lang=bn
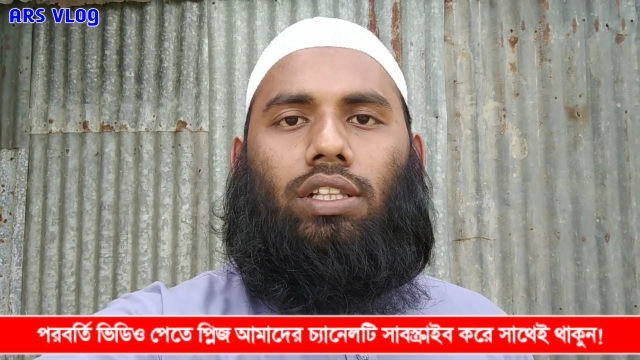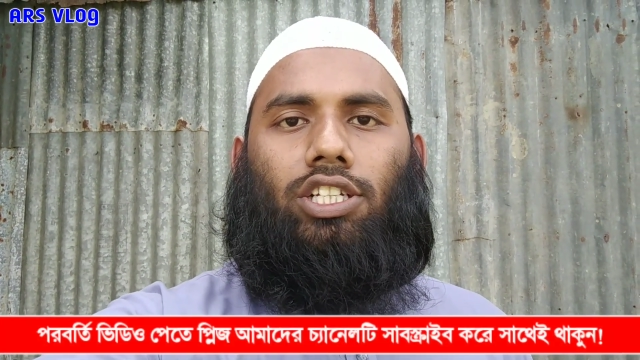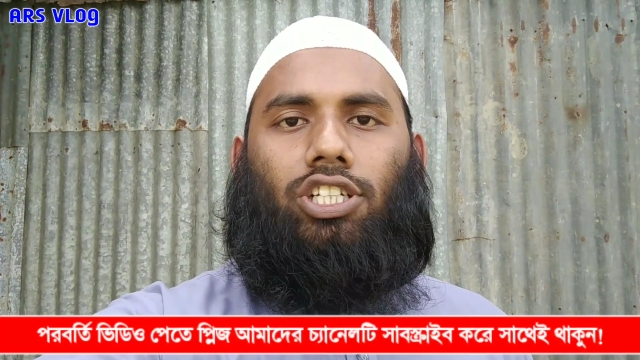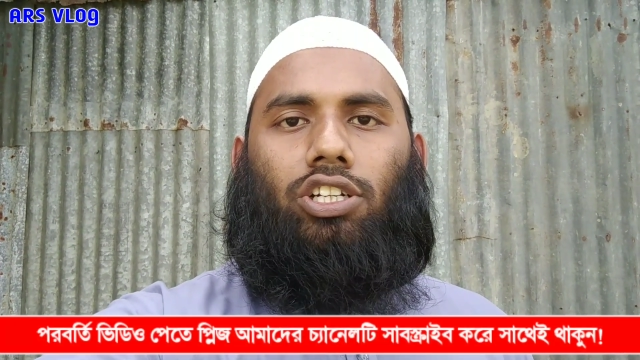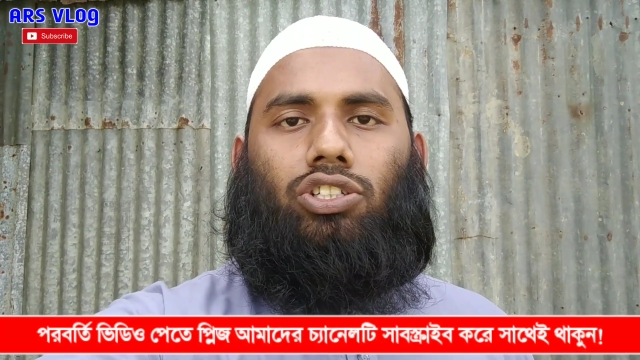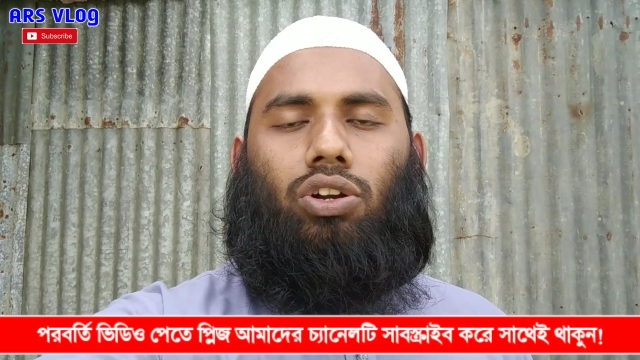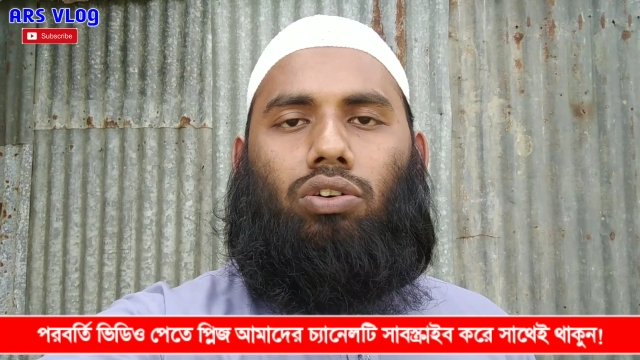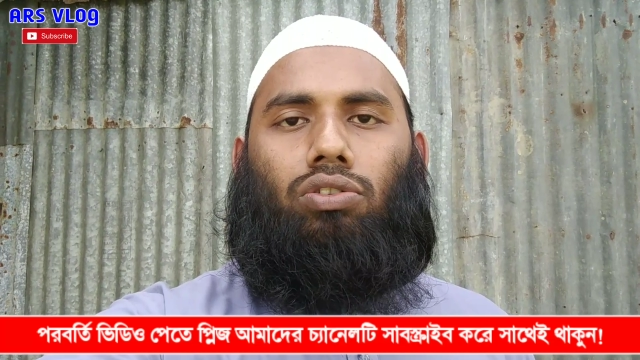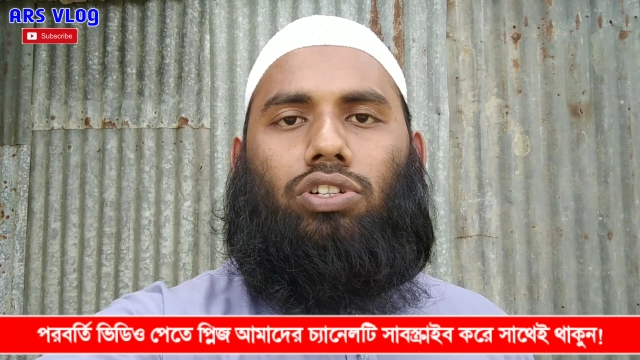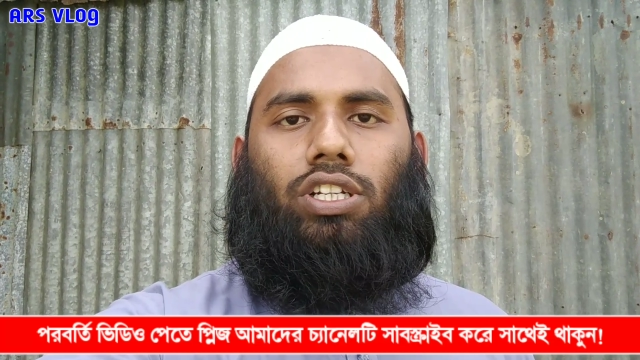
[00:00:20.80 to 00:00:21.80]
দেশের
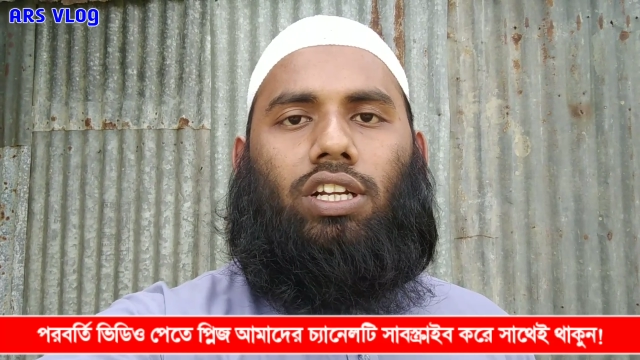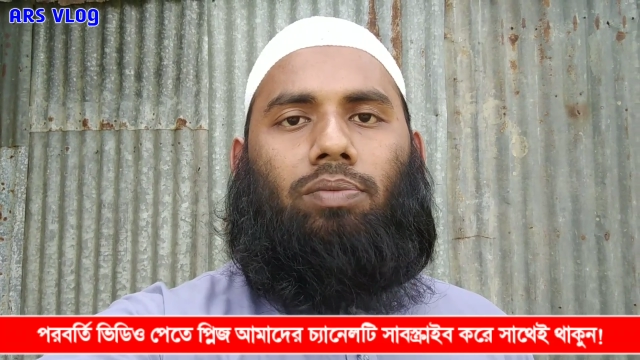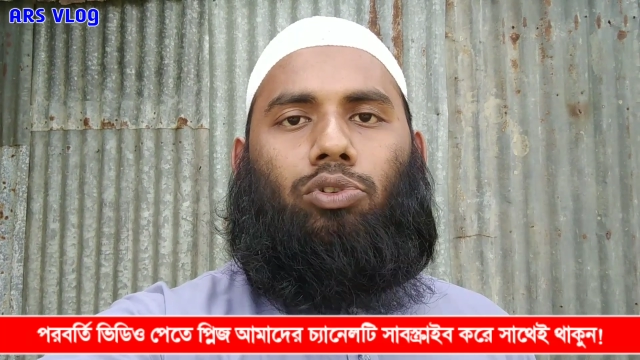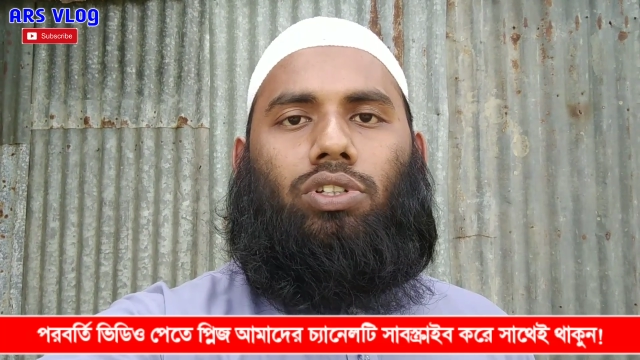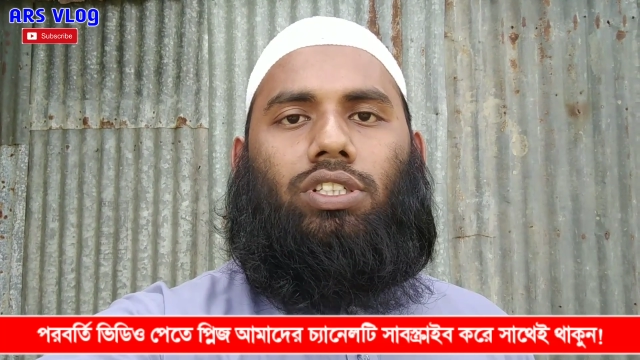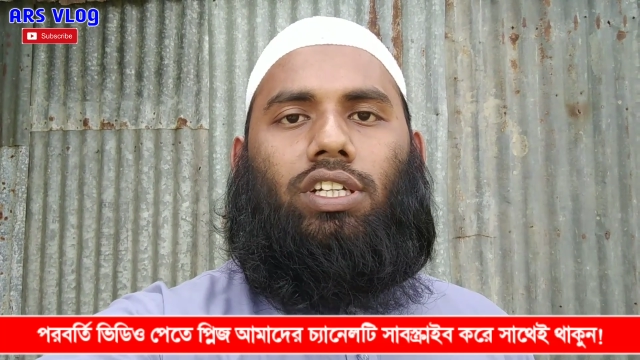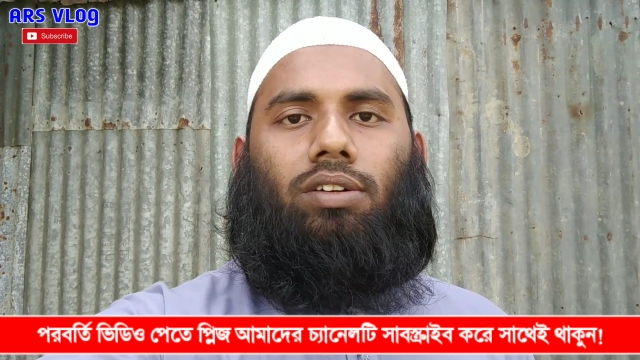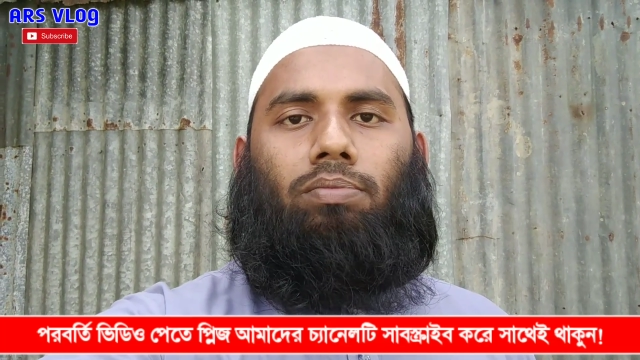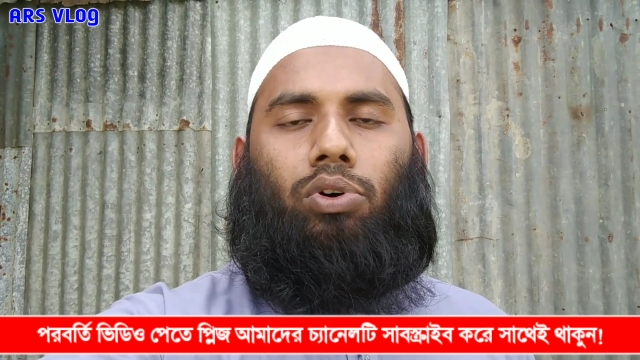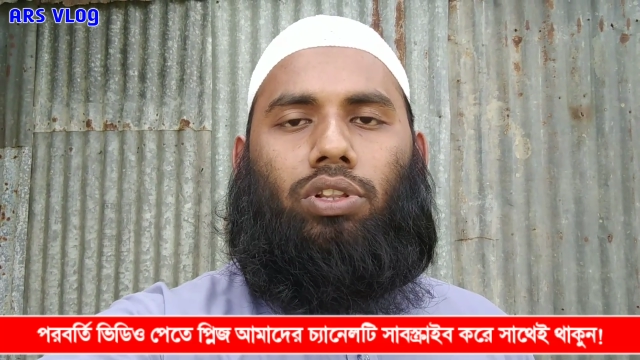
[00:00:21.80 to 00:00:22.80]
সকল শিক্ষা
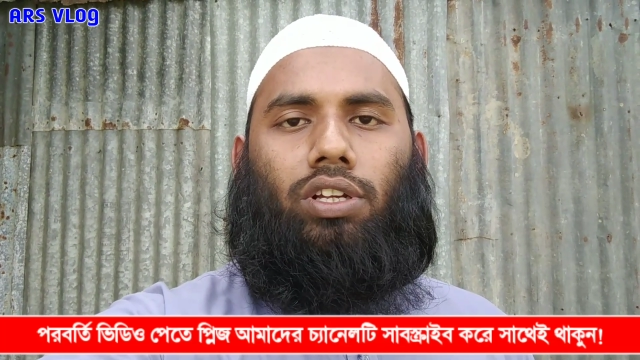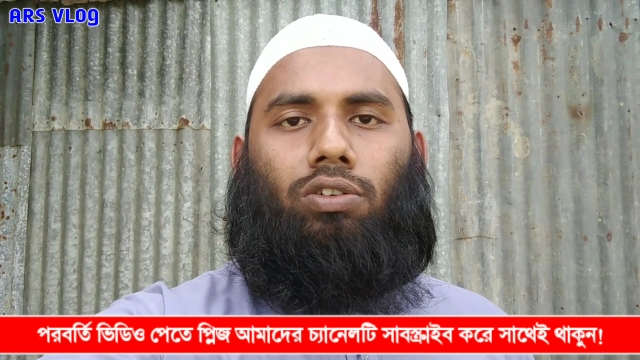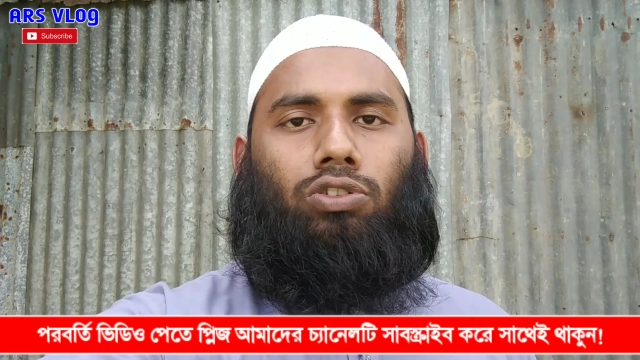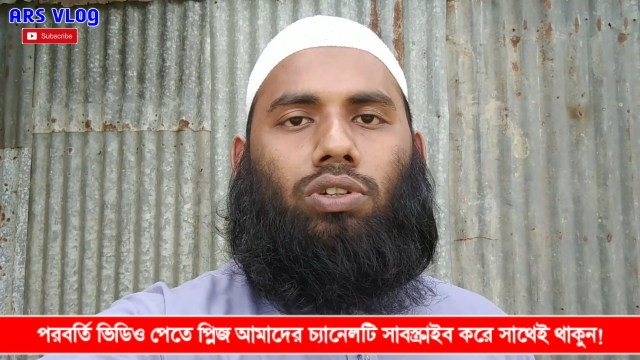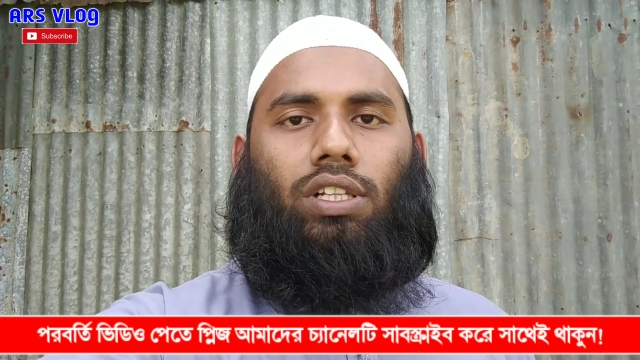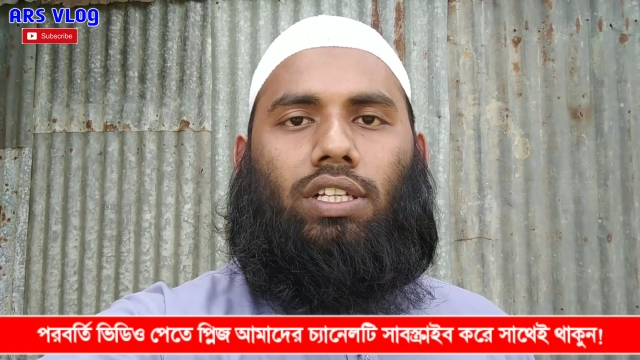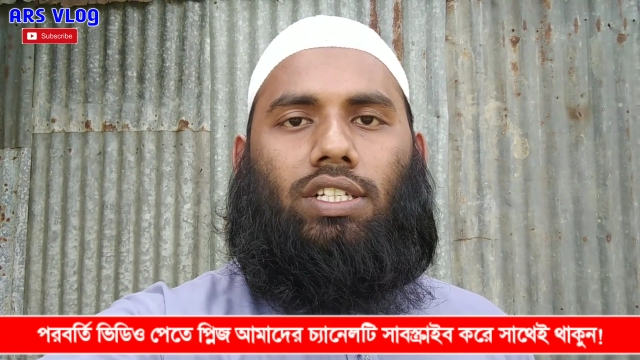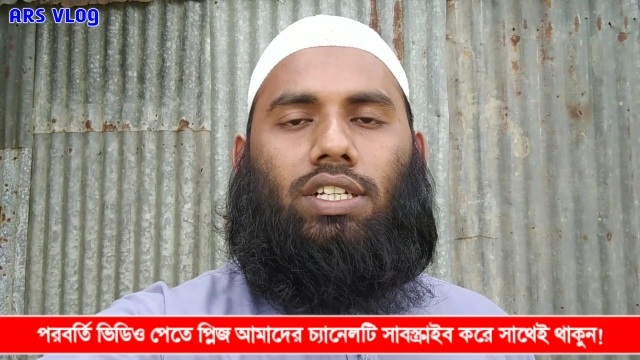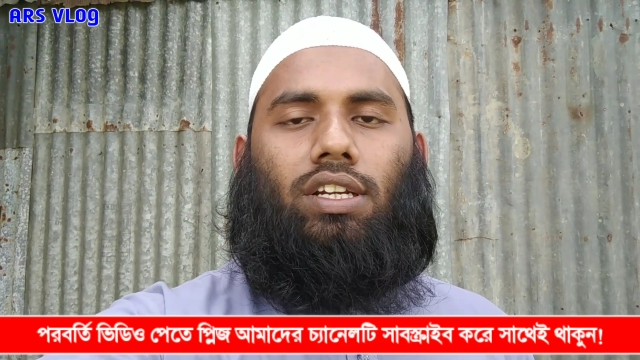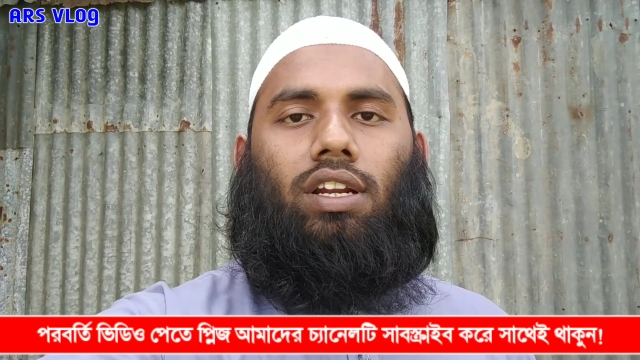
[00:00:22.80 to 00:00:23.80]
প্রতিষ্ঠান বন্ধের ঘোষণা
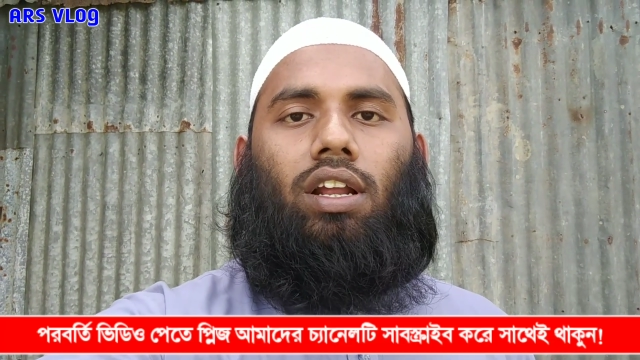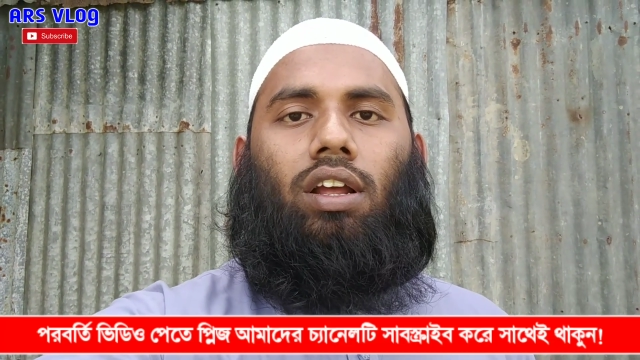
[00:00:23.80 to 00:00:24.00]
দিয়েছেন